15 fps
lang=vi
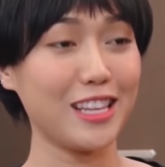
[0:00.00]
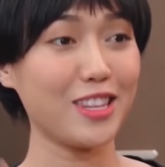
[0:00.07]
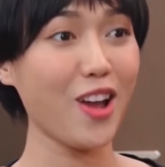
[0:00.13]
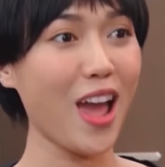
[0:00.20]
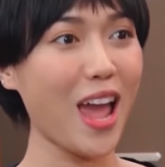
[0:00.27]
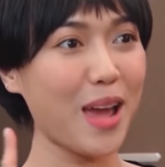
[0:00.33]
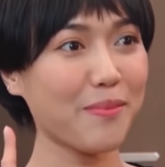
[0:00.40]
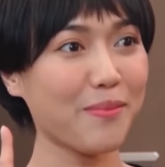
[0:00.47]
chị
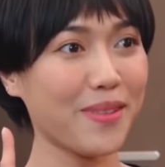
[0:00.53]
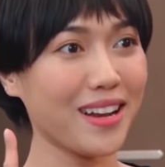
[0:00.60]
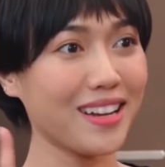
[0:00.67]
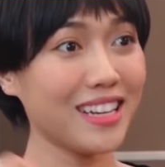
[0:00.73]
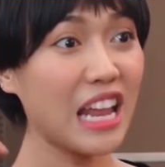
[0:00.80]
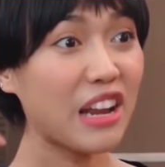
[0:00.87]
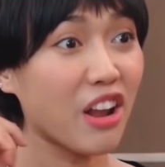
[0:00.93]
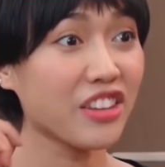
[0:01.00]
cho em
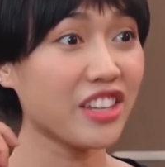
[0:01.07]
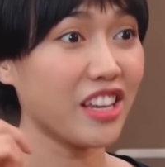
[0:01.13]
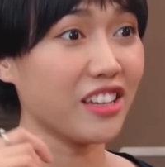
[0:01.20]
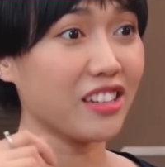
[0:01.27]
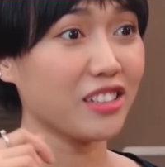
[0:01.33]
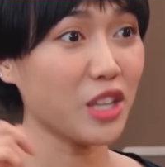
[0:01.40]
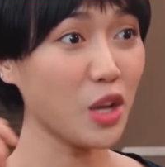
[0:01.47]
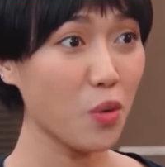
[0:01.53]
ờ, lên nói
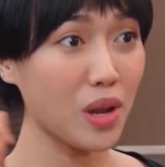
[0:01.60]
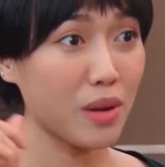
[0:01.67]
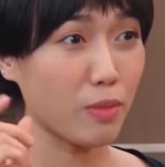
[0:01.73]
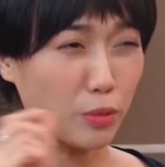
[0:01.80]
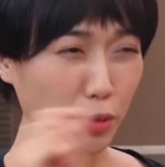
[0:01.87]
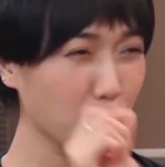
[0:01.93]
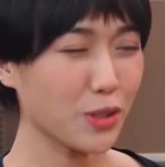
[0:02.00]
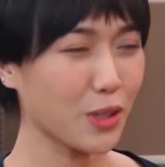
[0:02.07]
chuyện với
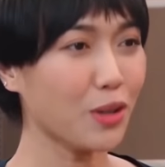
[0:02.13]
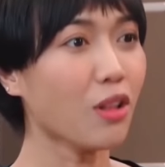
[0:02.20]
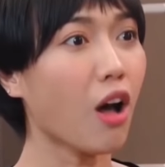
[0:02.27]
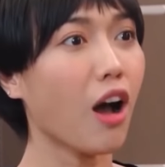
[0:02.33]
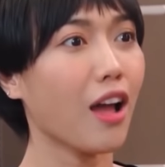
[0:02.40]
nguyên một chút xíu